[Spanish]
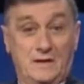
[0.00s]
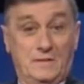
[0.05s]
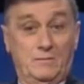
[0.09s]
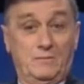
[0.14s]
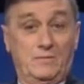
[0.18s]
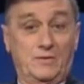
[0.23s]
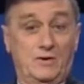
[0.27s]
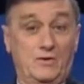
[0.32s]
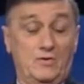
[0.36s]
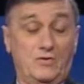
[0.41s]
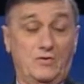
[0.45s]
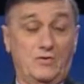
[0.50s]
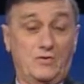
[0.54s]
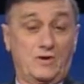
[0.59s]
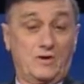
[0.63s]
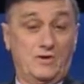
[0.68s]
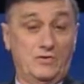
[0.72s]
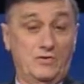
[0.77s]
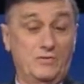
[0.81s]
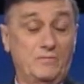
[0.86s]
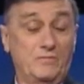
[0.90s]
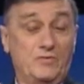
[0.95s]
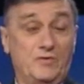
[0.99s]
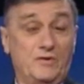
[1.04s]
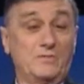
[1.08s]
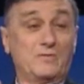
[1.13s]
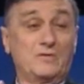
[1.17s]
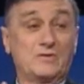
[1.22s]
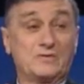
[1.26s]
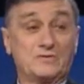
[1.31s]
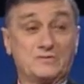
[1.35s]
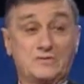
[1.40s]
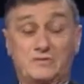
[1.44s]
Pero lo que no
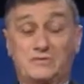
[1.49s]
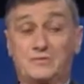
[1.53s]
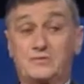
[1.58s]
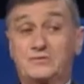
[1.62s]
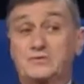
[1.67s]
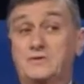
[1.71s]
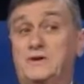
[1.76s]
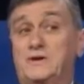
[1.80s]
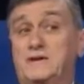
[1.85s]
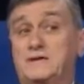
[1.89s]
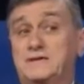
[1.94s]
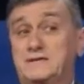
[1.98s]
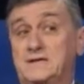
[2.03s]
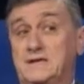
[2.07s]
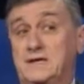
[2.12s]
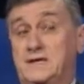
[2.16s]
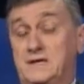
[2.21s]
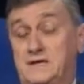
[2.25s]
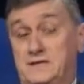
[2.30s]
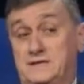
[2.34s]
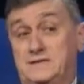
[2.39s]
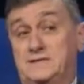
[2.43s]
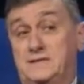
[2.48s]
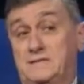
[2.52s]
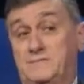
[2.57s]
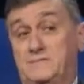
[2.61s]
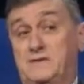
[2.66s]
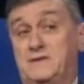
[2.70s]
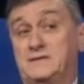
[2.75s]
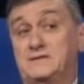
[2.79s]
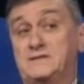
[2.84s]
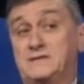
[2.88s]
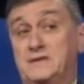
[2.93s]
podemos nosotros soslayar es
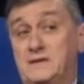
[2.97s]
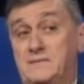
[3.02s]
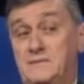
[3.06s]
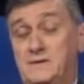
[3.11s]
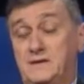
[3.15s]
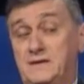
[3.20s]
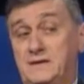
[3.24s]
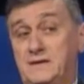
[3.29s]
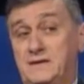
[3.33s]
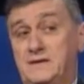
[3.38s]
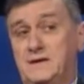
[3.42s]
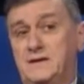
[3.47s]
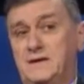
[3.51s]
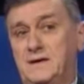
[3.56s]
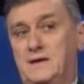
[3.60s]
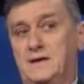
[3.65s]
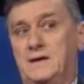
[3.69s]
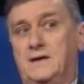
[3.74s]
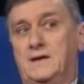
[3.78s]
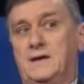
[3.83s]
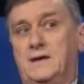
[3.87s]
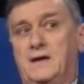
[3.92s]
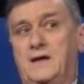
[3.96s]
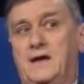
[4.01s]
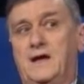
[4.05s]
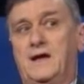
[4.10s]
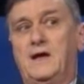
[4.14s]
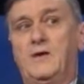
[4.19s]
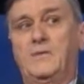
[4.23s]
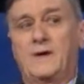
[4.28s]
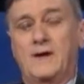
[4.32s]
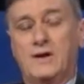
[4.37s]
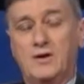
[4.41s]
precisamente
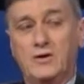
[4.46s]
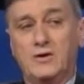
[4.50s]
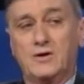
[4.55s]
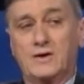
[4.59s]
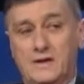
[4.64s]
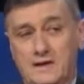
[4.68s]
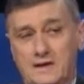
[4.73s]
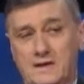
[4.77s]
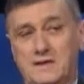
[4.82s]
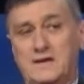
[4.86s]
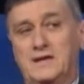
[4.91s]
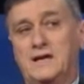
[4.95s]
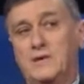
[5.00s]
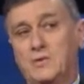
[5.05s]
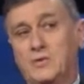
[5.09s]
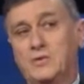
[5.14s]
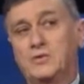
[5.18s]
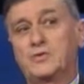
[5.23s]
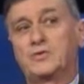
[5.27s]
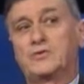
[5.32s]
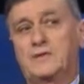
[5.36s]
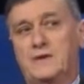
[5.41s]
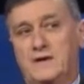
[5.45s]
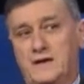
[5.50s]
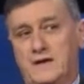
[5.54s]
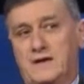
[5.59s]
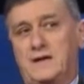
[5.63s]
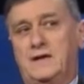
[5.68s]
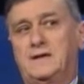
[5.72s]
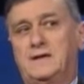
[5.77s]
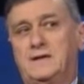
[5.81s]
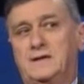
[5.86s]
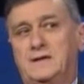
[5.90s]
el valor que tiene el voto de la
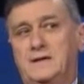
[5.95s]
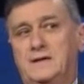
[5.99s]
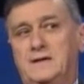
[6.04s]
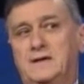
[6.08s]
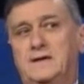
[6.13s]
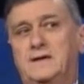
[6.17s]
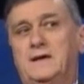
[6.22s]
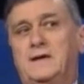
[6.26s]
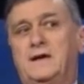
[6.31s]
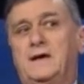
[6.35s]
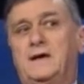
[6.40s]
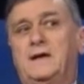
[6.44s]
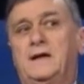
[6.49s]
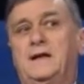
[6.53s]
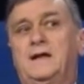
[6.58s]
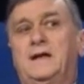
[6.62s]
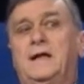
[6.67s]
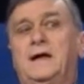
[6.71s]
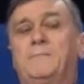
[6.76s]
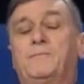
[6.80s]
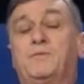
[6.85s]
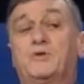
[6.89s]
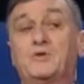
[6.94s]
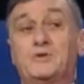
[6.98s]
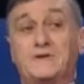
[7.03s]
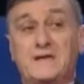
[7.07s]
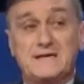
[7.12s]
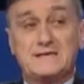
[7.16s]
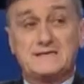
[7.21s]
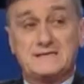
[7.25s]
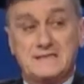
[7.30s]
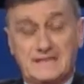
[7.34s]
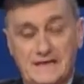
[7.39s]
gente, la
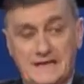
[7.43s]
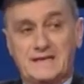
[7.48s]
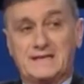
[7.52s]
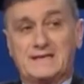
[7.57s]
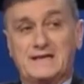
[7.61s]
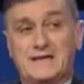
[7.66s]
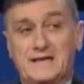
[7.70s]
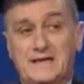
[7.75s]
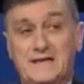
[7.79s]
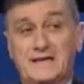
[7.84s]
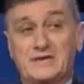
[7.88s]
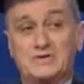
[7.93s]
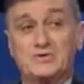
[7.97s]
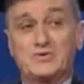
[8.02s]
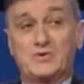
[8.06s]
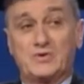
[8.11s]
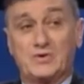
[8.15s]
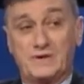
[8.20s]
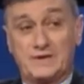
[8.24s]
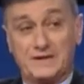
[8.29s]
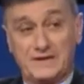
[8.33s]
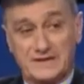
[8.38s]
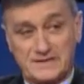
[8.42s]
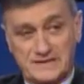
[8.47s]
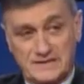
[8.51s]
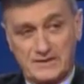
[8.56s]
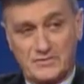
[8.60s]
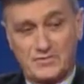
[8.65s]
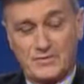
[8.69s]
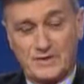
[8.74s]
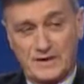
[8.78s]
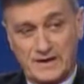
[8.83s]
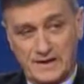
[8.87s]
potencia que tiene ello en
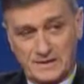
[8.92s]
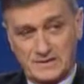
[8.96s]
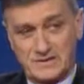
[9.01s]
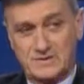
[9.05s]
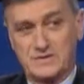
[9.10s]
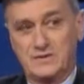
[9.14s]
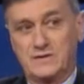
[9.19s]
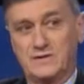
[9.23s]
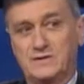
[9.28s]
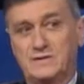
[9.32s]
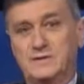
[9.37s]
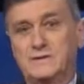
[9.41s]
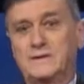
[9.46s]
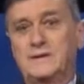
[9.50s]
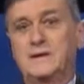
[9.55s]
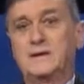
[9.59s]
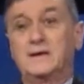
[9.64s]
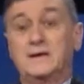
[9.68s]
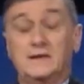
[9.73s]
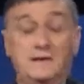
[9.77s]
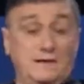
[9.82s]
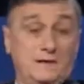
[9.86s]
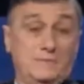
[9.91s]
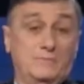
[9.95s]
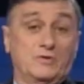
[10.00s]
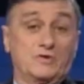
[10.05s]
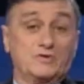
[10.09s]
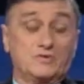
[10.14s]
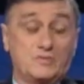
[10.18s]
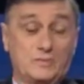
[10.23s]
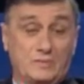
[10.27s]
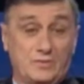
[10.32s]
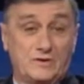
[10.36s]
decidir una elección y
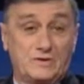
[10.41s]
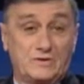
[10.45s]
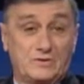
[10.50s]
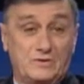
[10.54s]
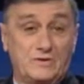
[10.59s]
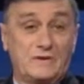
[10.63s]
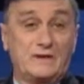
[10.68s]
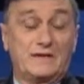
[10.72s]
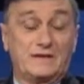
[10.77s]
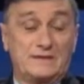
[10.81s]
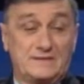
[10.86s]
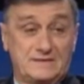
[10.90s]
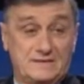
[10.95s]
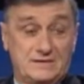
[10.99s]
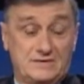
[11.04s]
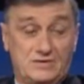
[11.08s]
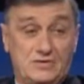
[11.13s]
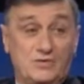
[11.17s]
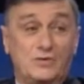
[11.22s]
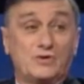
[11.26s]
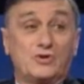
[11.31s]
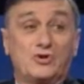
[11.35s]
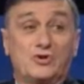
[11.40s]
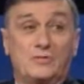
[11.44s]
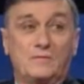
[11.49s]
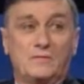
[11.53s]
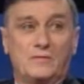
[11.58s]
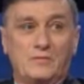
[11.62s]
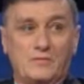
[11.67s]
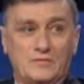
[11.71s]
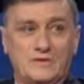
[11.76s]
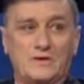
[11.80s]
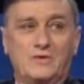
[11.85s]
por supuesto la decisión que
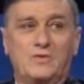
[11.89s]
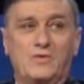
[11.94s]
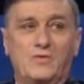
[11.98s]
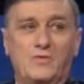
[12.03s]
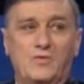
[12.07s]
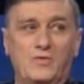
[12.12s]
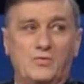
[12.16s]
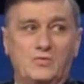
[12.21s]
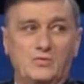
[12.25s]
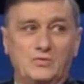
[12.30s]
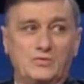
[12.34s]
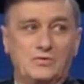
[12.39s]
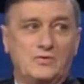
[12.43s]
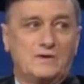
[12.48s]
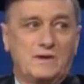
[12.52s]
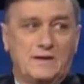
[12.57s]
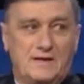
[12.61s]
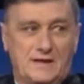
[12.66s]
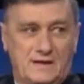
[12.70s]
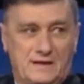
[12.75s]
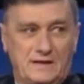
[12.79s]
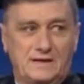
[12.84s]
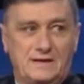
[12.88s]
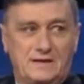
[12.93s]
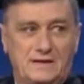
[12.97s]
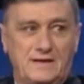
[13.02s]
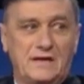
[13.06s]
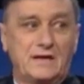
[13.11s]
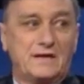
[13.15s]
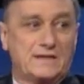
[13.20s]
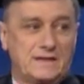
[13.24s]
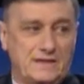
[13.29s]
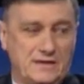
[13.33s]
tomemos en conjunto de la
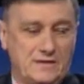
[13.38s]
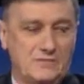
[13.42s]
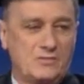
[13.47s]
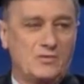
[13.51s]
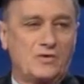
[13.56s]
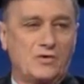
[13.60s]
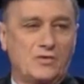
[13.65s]
Argentina que tenemos que